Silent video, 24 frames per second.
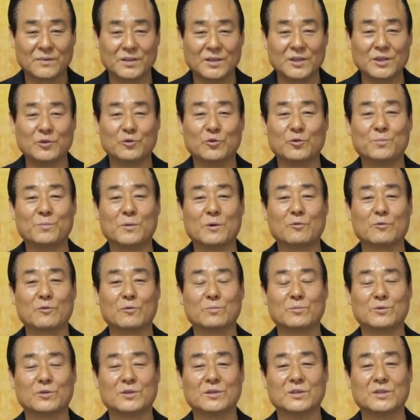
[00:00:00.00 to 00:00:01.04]
이 율법
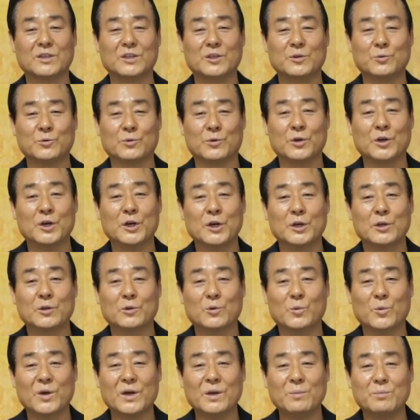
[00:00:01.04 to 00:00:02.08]
공부는 이후
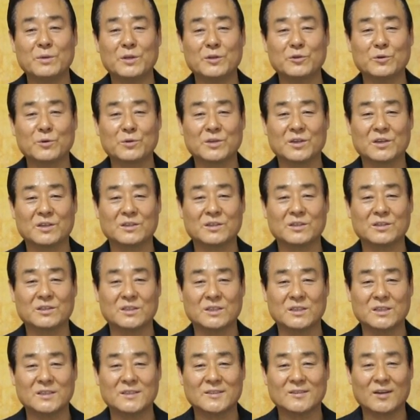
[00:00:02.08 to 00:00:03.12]
노예 민족이었던
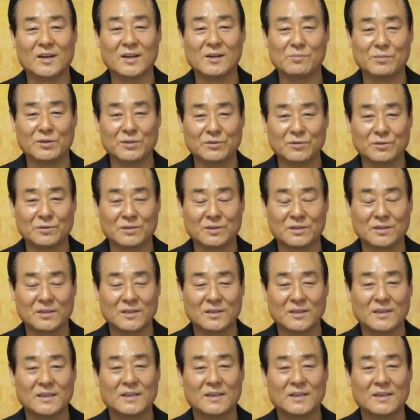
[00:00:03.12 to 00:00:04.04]
이스라엘 민족을